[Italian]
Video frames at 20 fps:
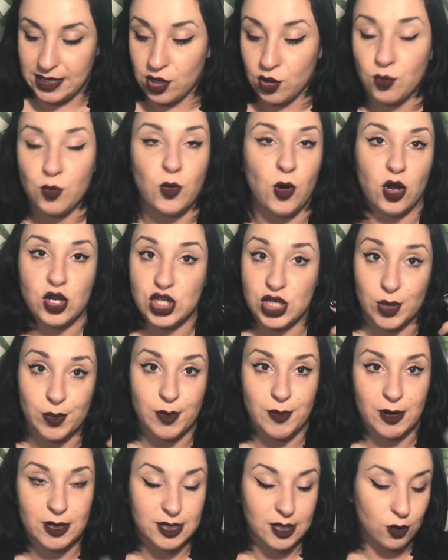Comunque oggi è la
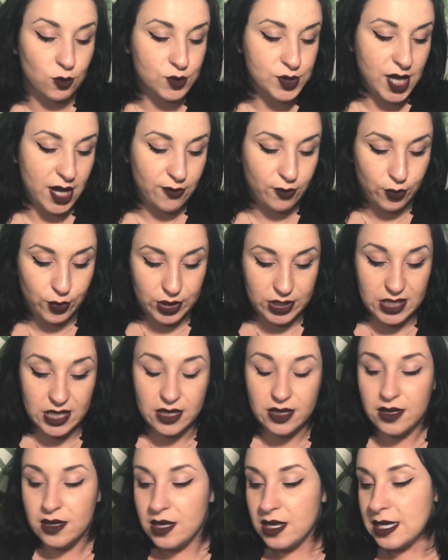prima volta che lo usavo, quindi
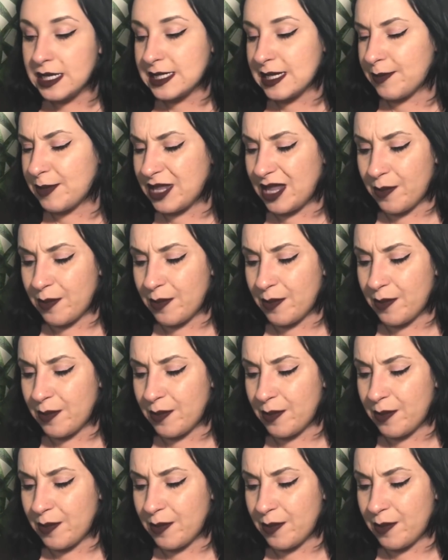sapete,